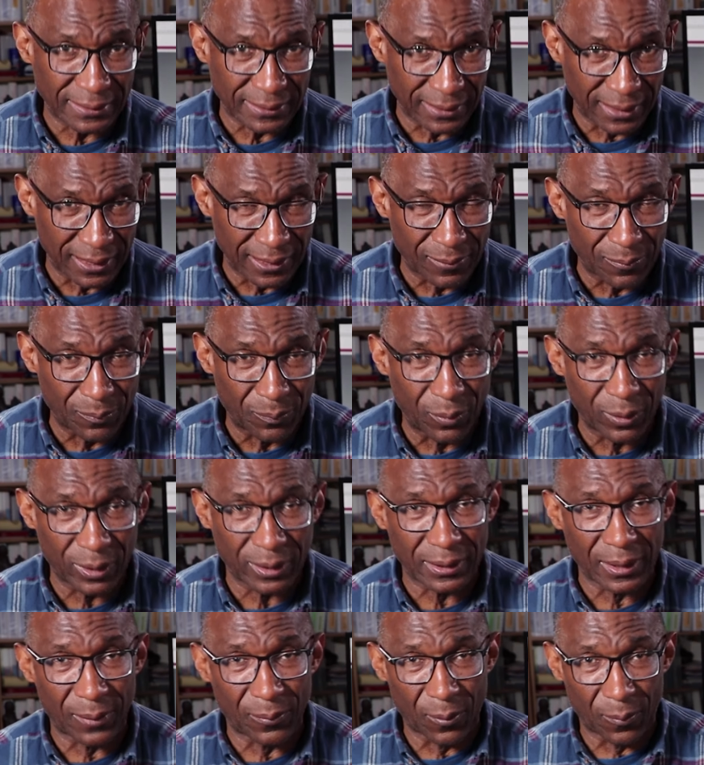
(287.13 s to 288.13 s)
tiene
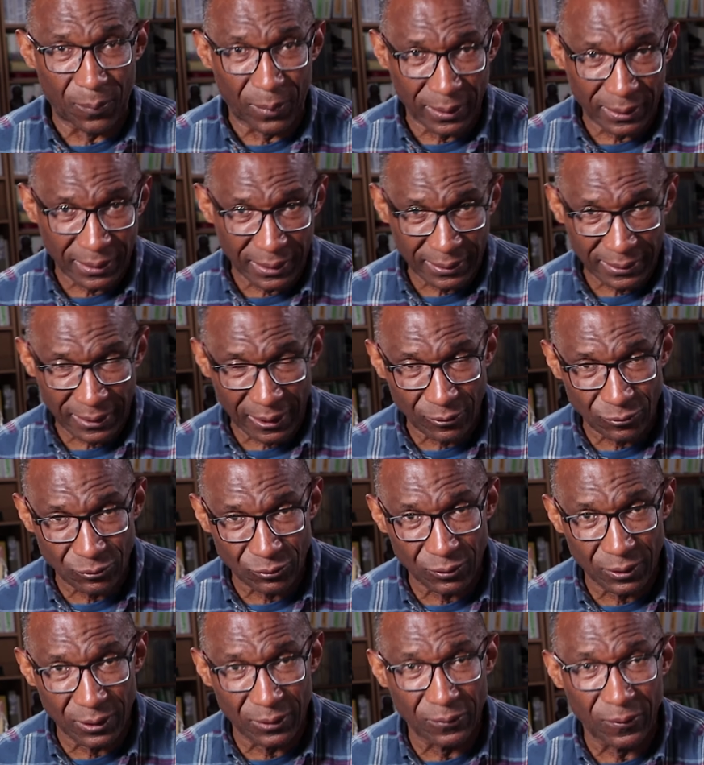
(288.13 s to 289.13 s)
impuesta por parte de Estados
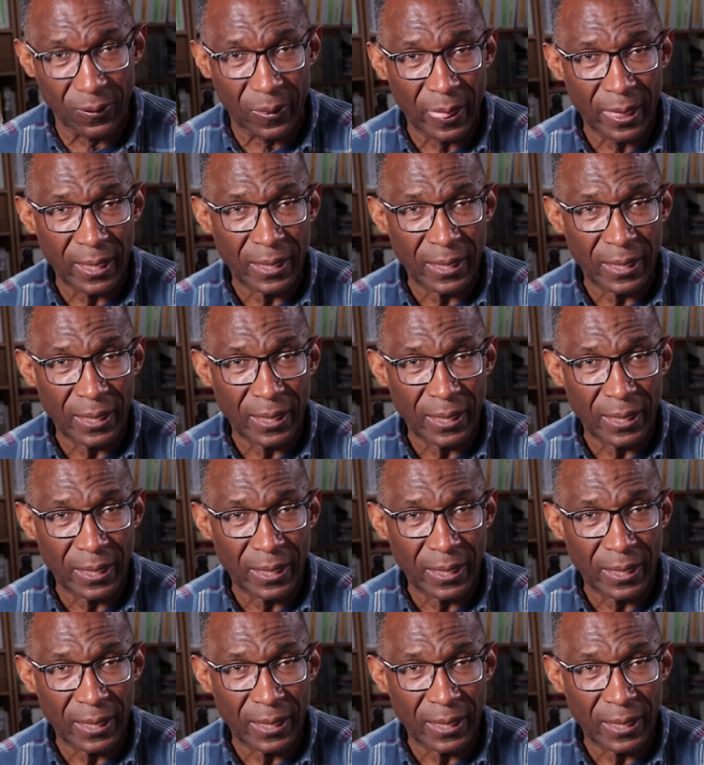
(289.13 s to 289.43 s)
Unidos,